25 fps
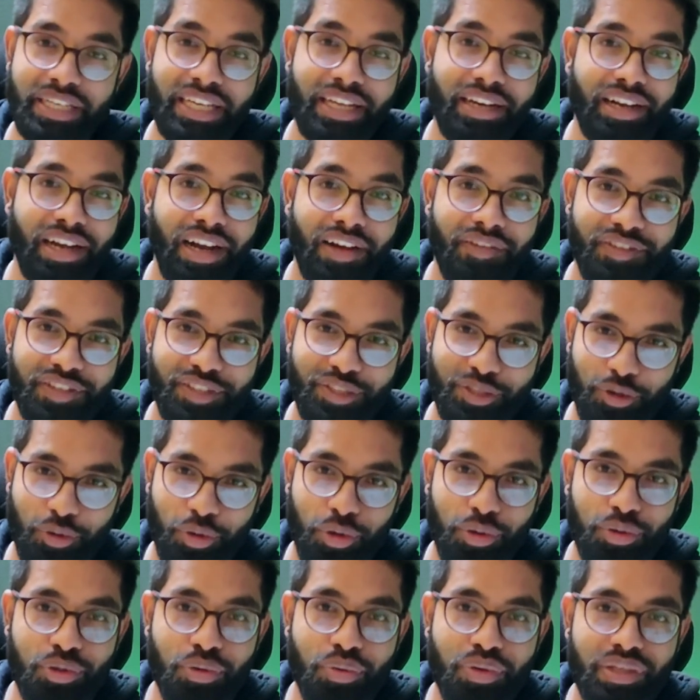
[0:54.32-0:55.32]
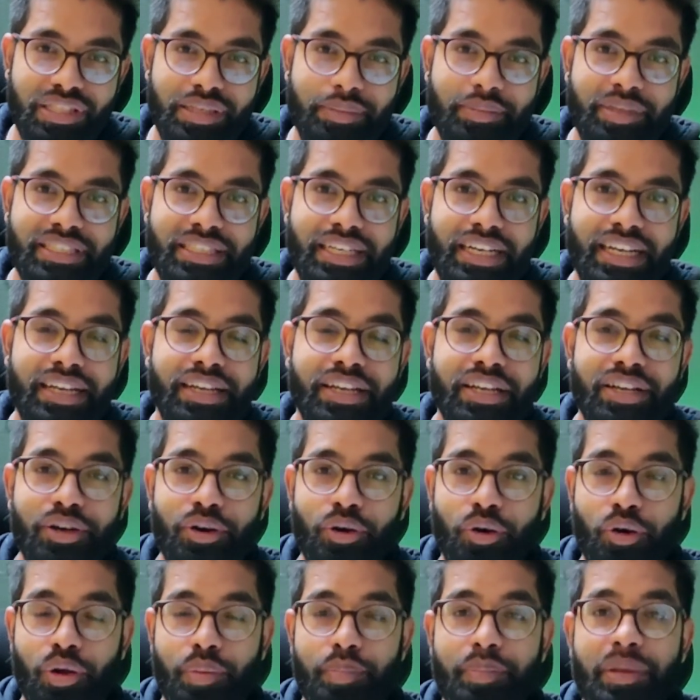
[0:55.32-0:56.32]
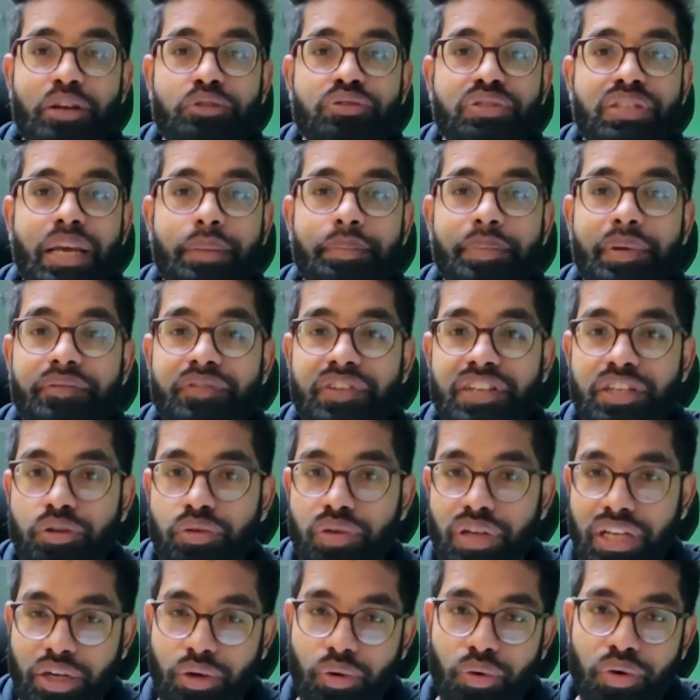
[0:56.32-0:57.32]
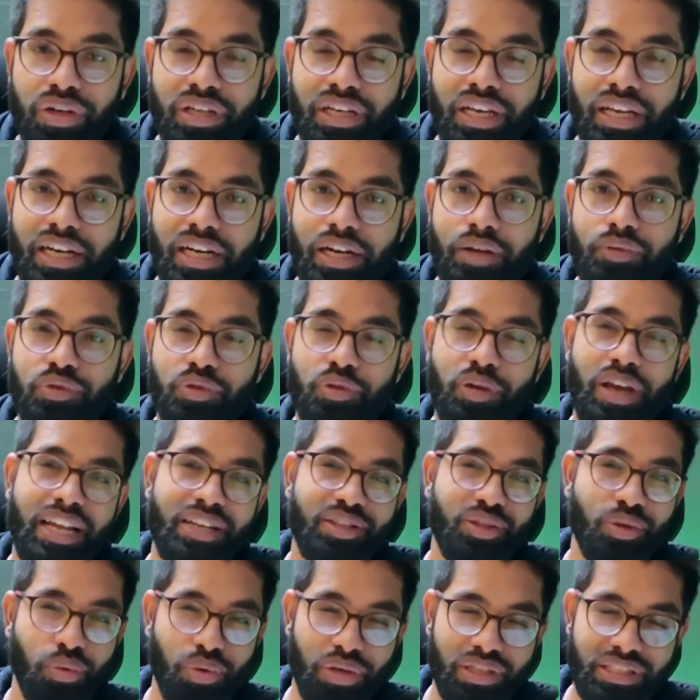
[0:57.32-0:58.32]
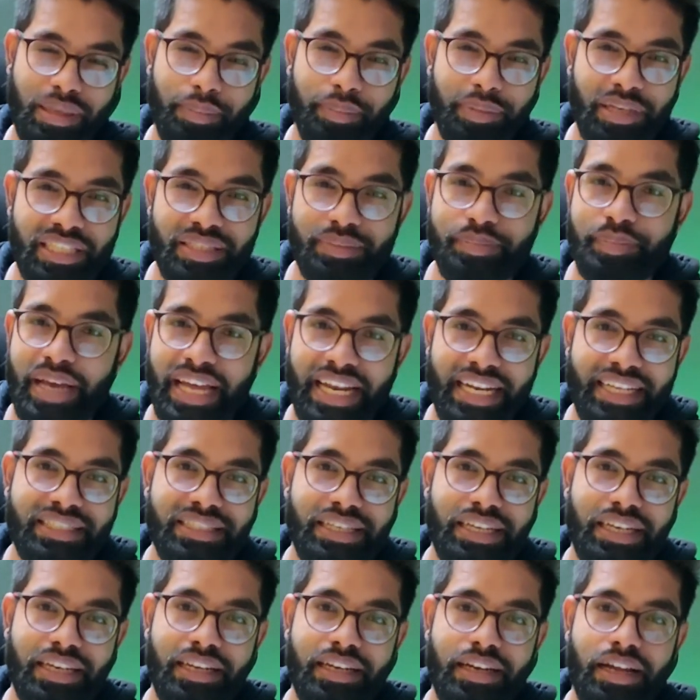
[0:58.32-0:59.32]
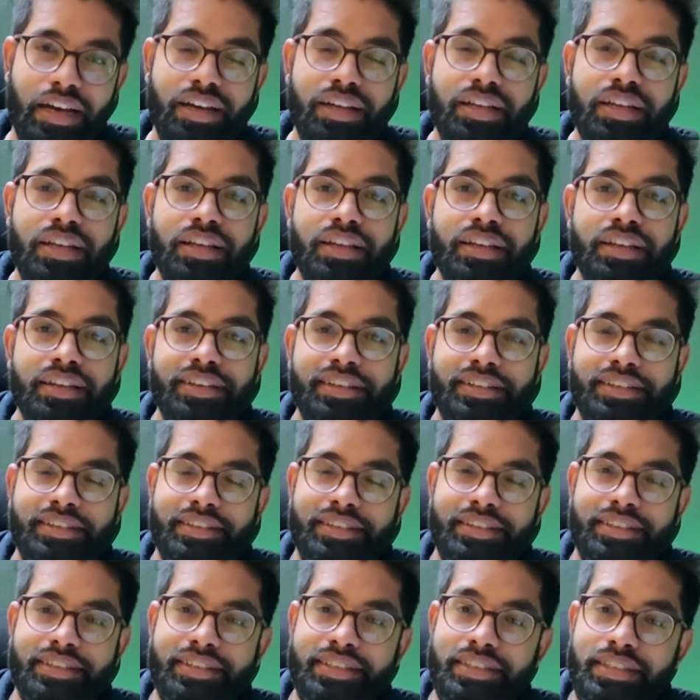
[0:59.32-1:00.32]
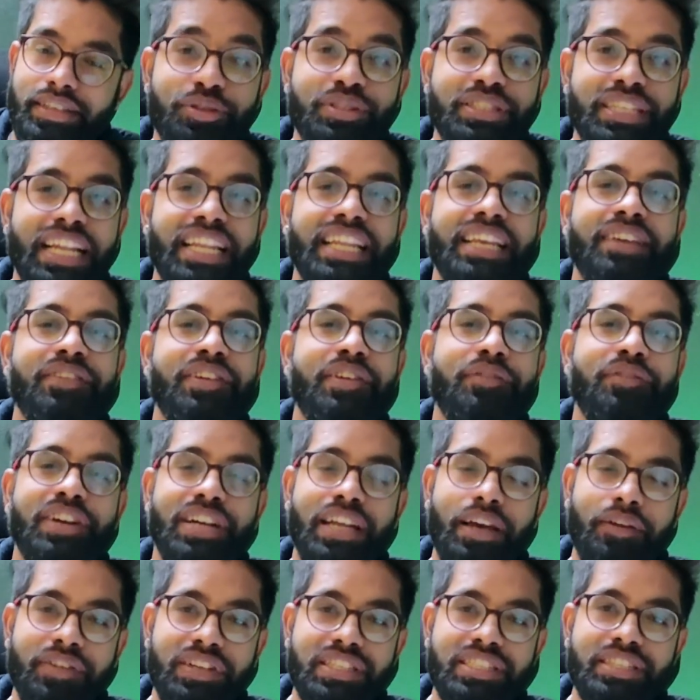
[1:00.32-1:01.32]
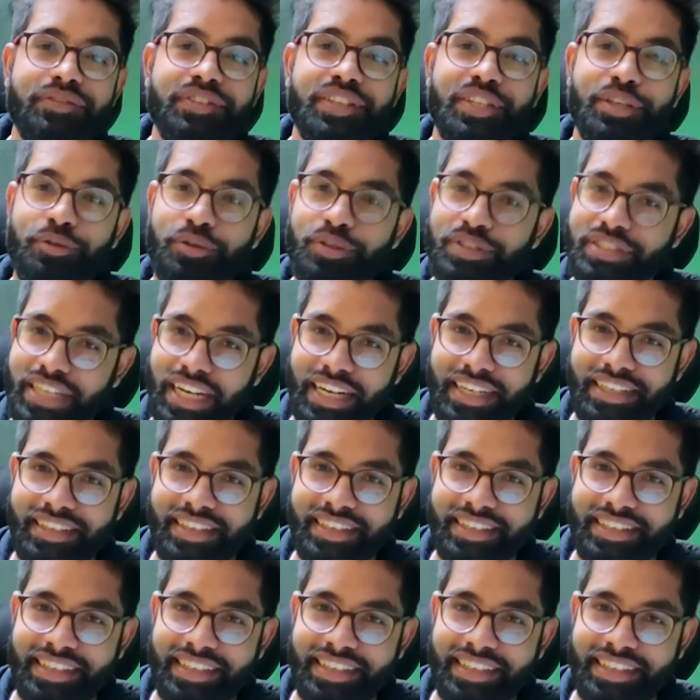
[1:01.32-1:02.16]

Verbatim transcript: स्पीकर काफ़ी जोरों शोरों से बज रहे हैं और मैं उस टाइम पर वीडियो रिकॉर्ड कर रहा हूँ तो यार थोड़ा सा प्लीज़ मैनेज कर लेना तो चलिए फिर फटाफट से वीडियो को स्टार्ट